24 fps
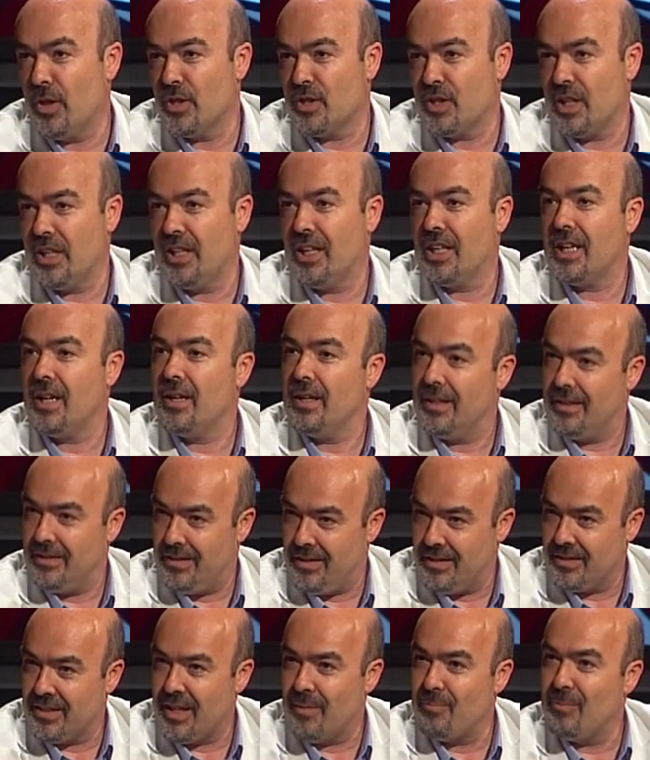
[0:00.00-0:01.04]
Séneca,
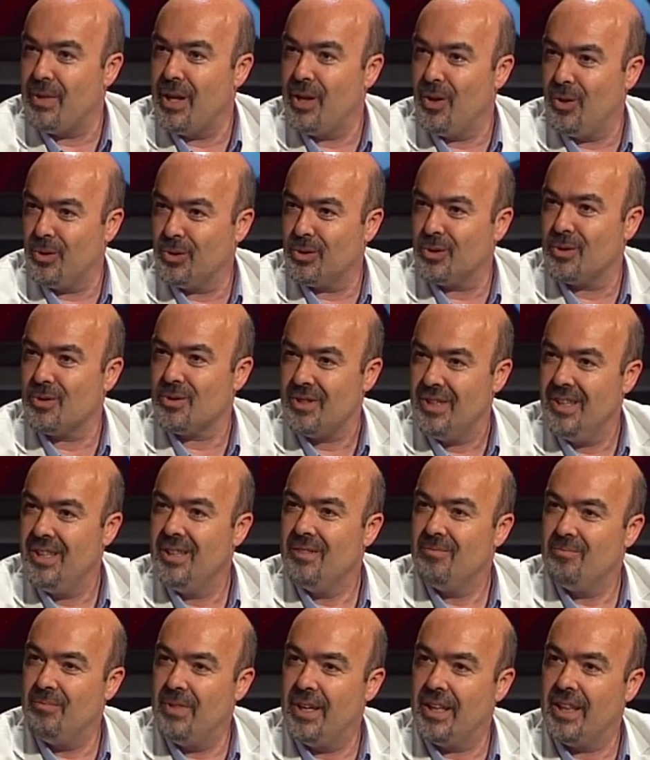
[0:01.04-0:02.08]
eh, también otros,
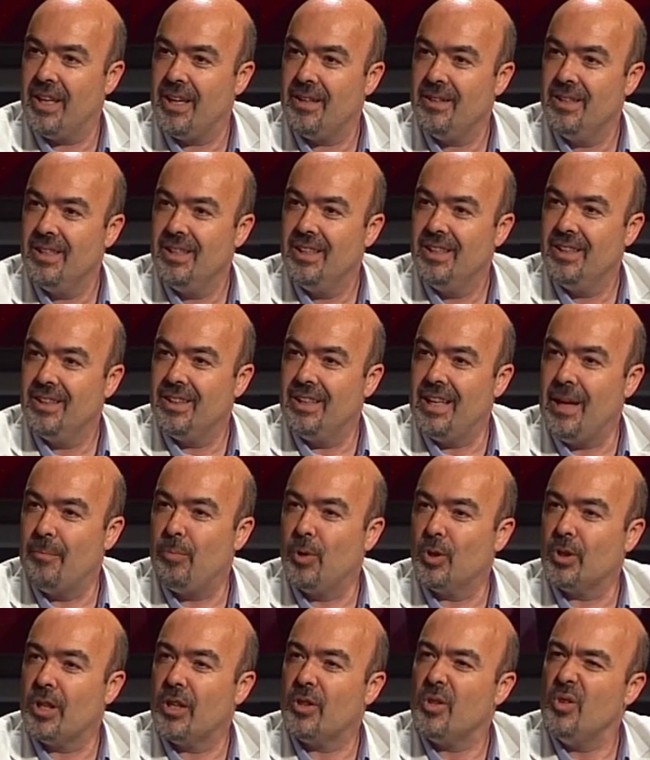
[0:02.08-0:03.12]
¿verdad? La
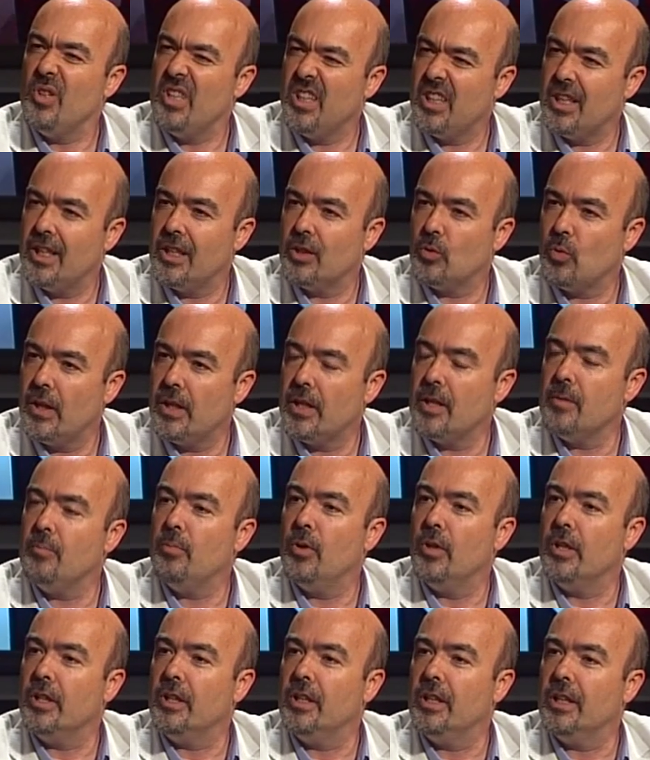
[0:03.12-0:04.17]
aportación intelectual y
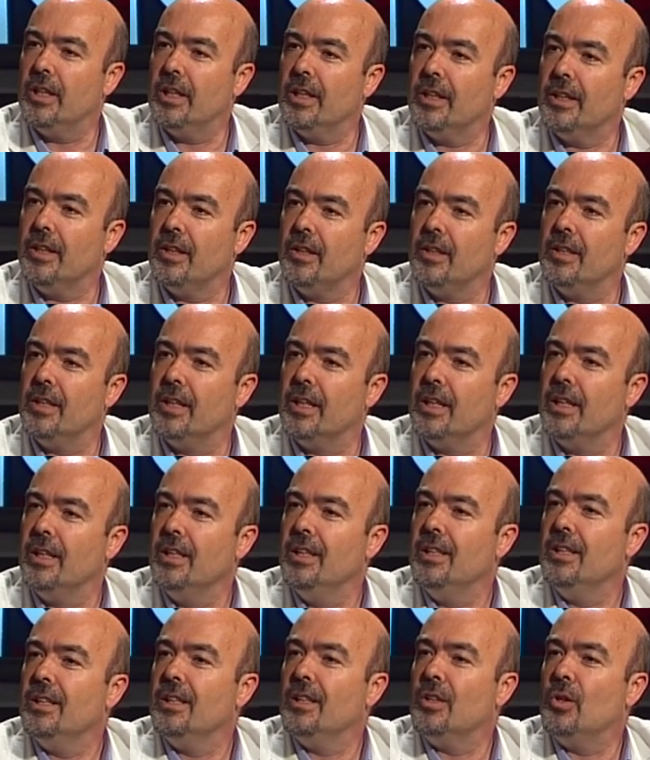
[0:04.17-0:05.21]
política. Es decir, que
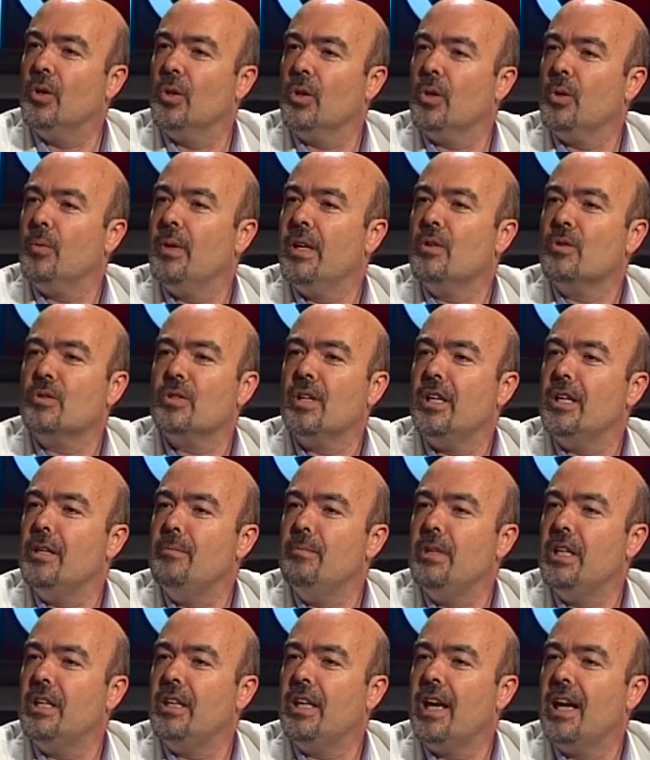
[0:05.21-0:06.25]
Córdoba no se
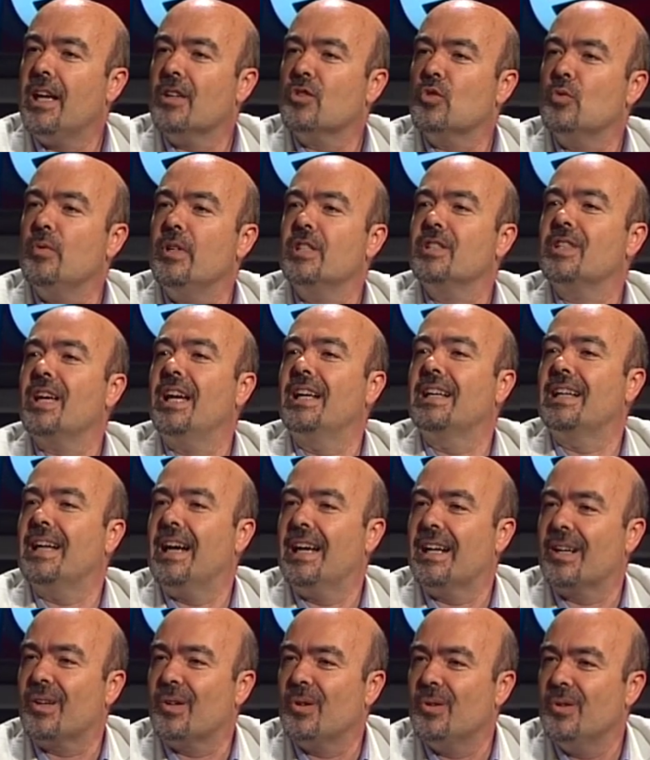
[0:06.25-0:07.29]
limita a subirse al
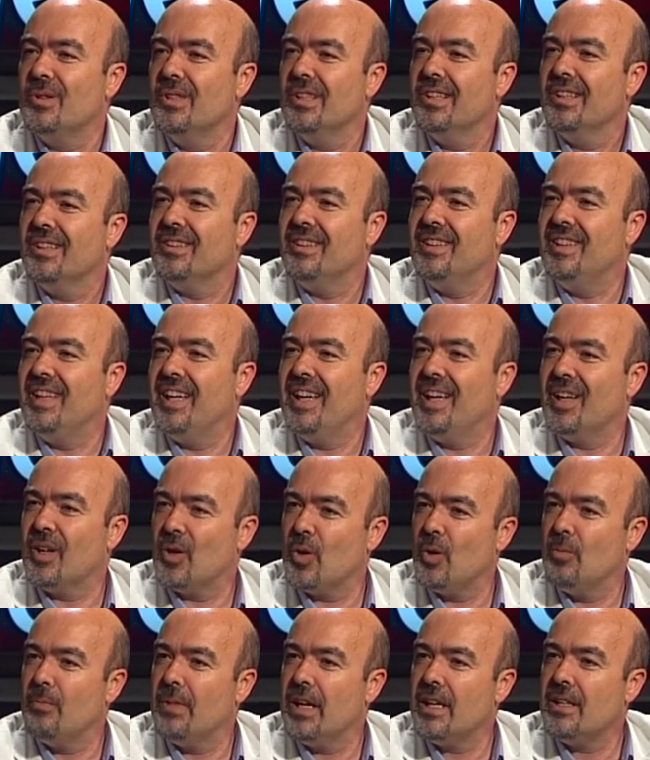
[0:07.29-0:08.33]
carro de
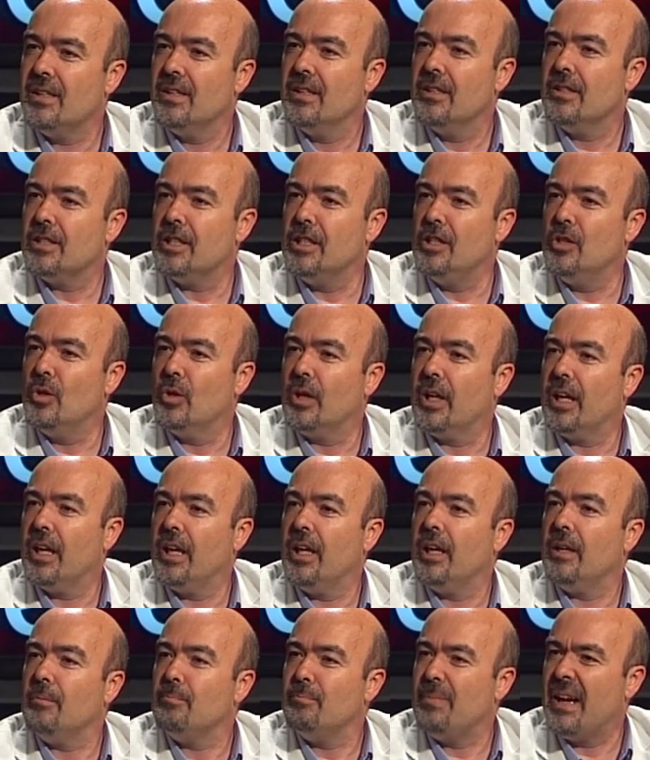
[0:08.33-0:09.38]
Roma, sino
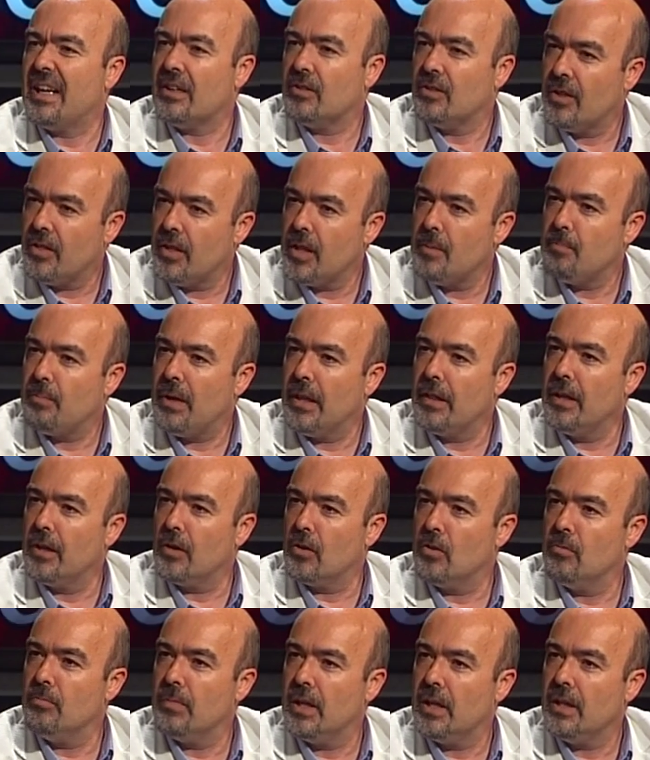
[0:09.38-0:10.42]
que participa de
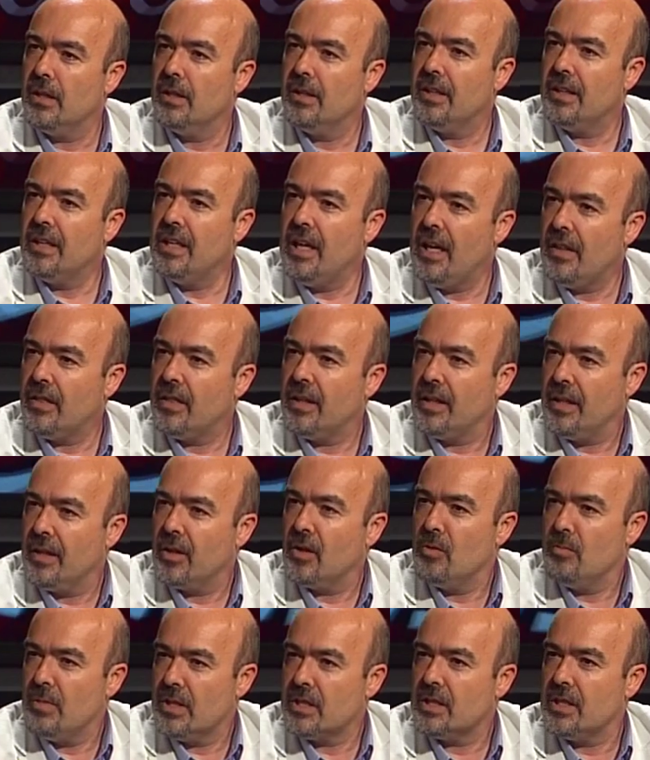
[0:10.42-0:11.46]
Roma y hace que
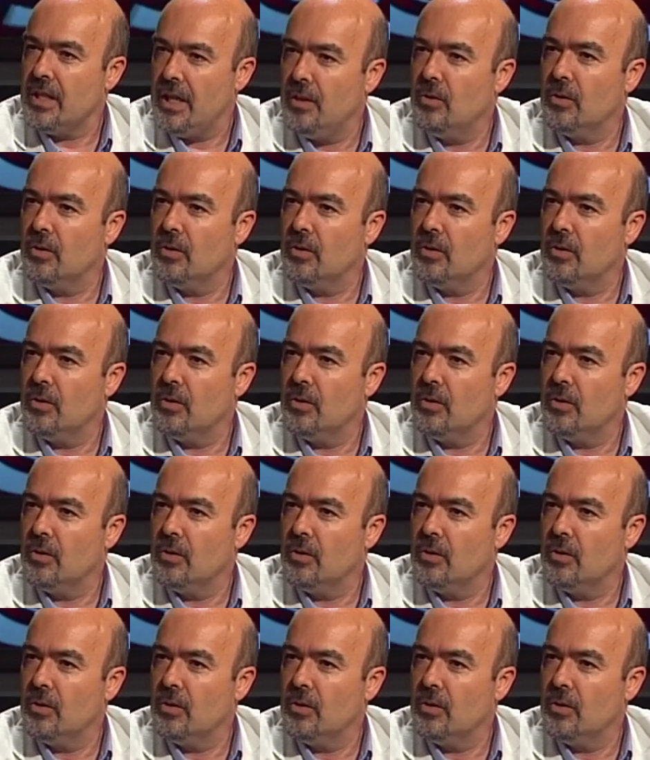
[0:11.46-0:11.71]
Roma sea lo